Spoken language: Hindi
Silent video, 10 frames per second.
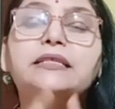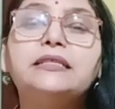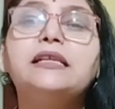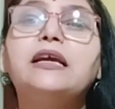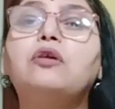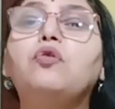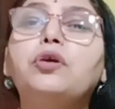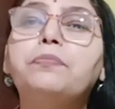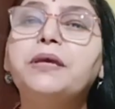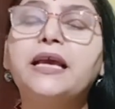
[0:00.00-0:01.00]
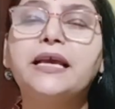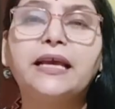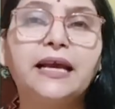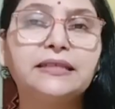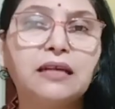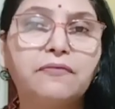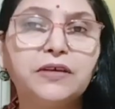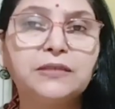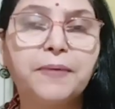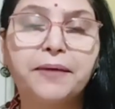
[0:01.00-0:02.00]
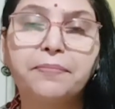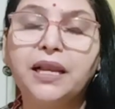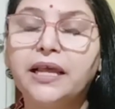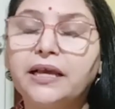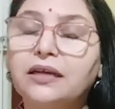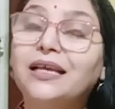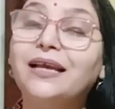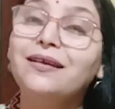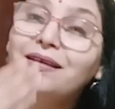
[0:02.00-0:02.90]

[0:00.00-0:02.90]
इसलिए कोई भी एक ऐसा फेस पैक मैं लेकर के